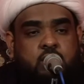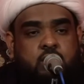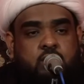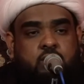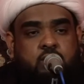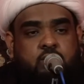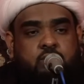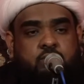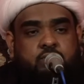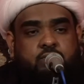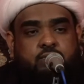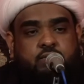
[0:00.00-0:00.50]

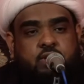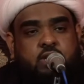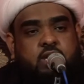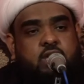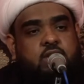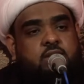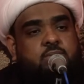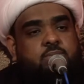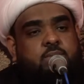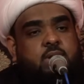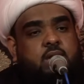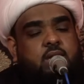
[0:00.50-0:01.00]

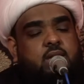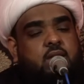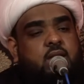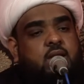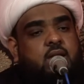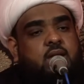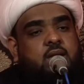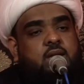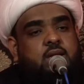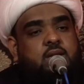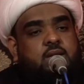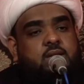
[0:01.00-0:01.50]
في
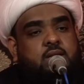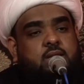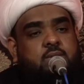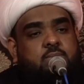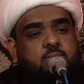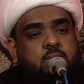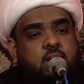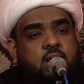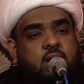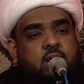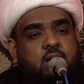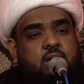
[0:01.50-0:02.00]
بيان
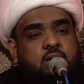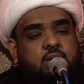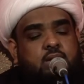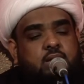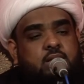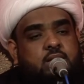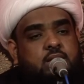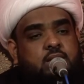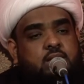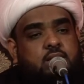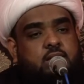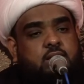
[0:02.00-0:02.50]
معنى
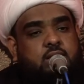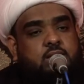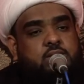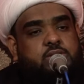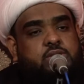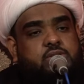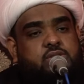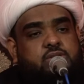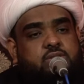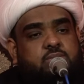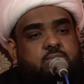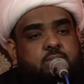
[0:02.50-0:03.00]

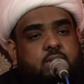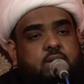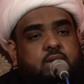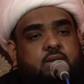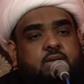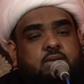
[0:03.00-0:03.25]
العصمه